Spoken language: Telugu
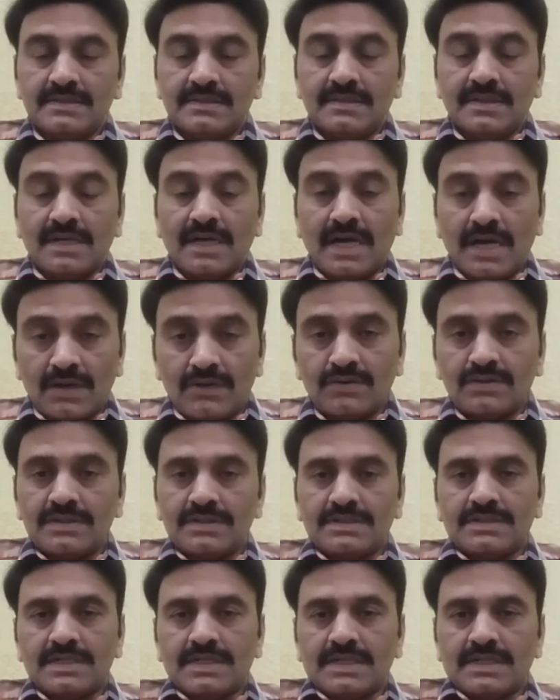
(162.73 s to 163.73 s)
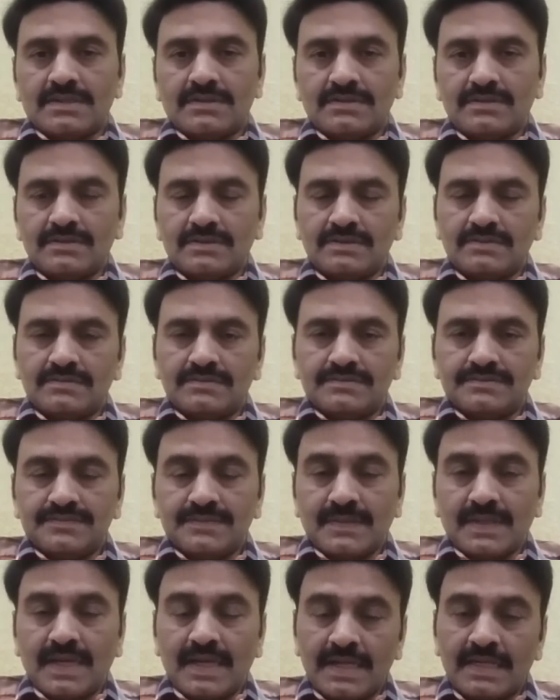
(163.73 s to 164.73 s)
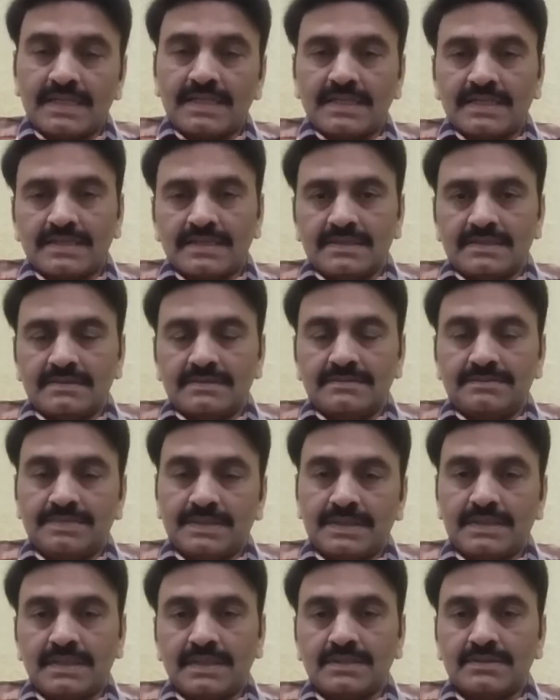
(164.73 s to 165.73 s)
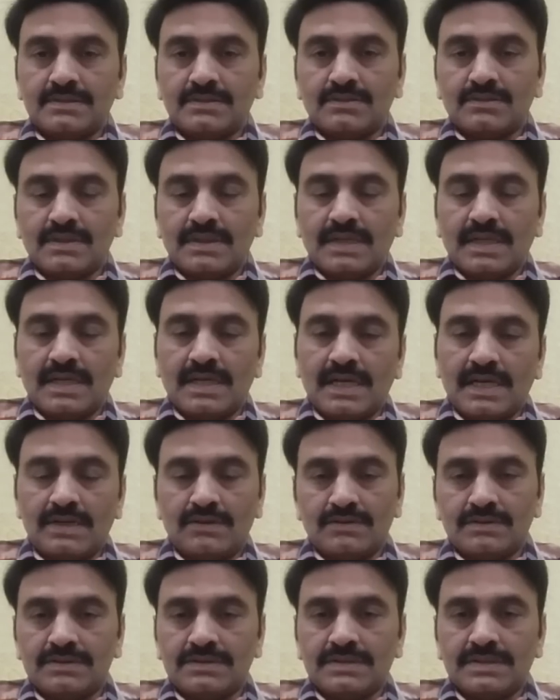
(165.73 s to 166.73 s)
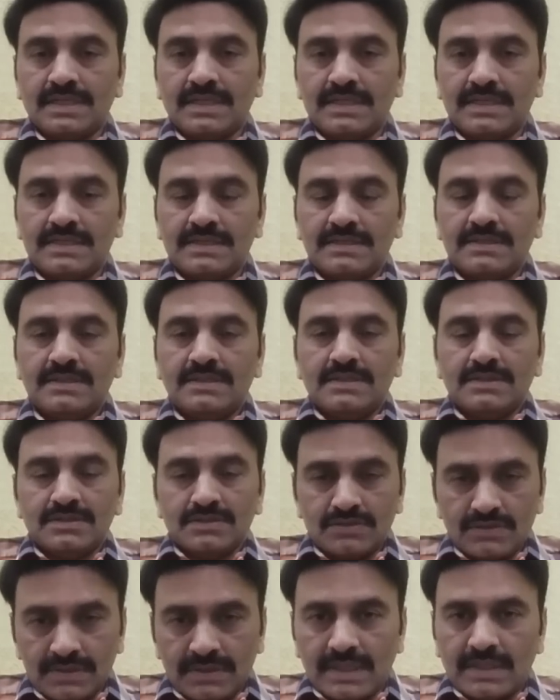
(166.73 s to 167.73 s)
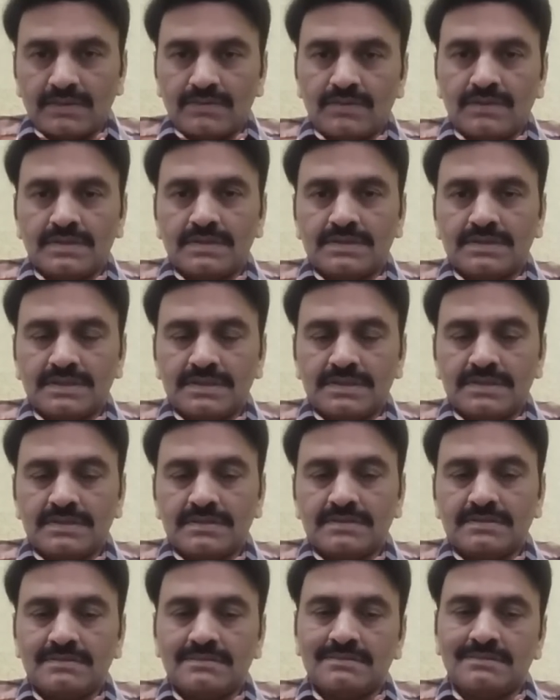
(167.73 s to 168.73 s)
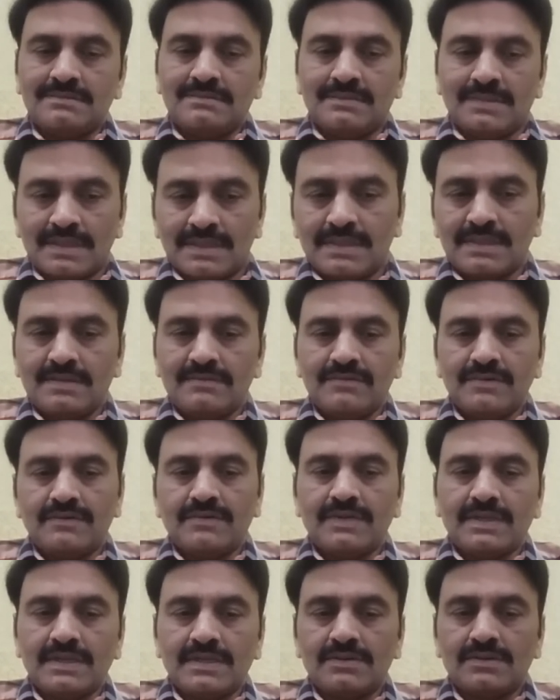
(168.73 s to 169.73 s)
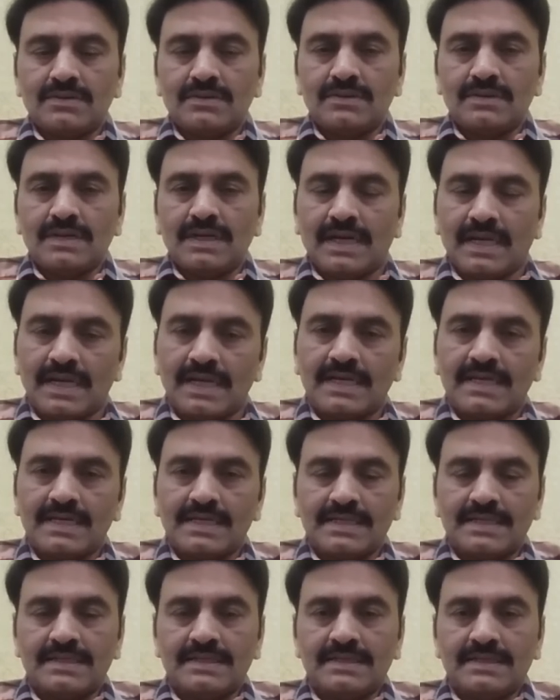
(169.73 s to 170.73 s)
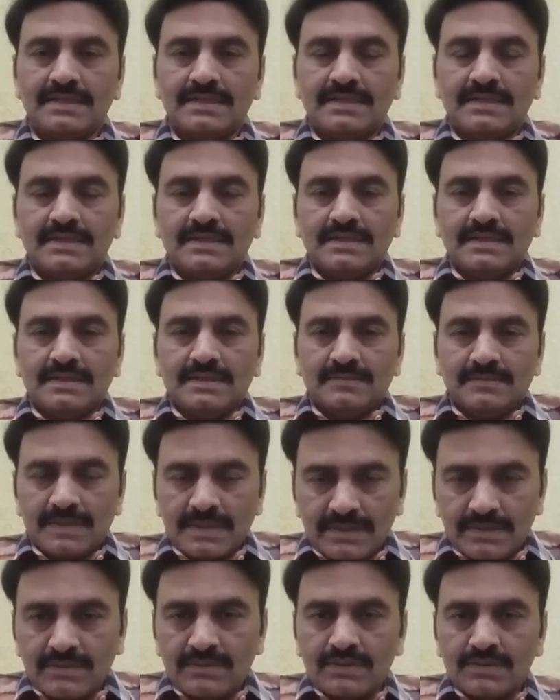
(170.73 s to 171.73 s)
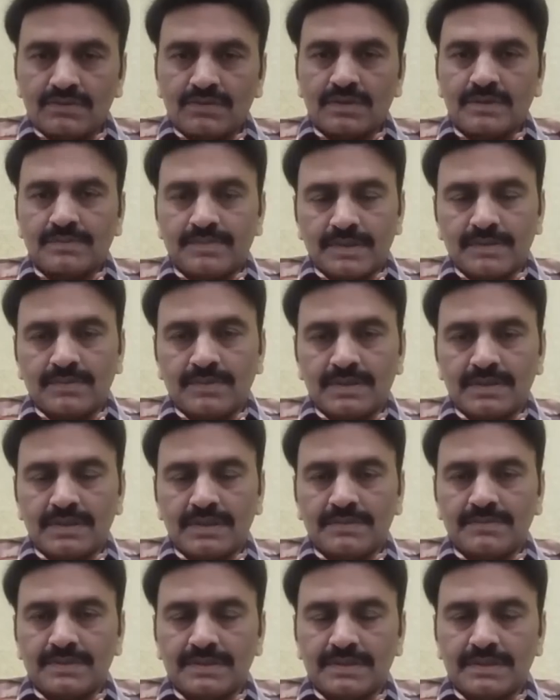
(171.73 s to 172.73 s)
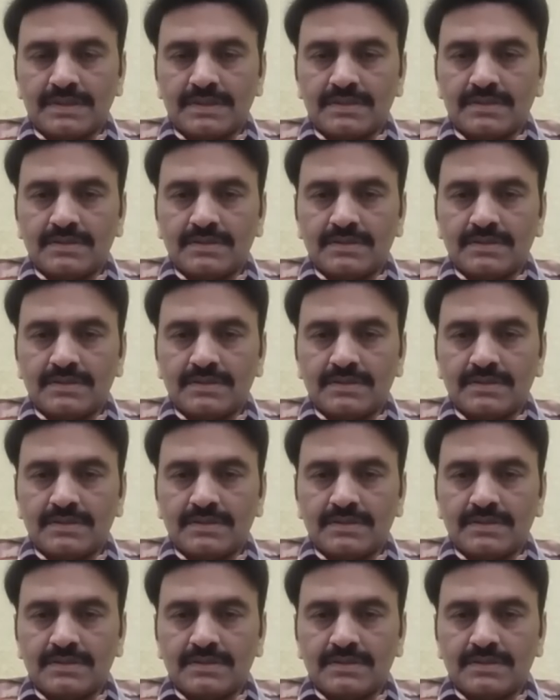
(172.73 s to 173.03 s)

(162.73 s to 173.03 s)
ఆలోచిస్తున్నారు అన్నదే ప్రజలందరూ కూడా ఆలోచించాలి సో దాని గురించి మరిన్ని వివరాలతో అలాగే మరి ఈరోజు ఒక ప్రముఖ దినపత్రికలో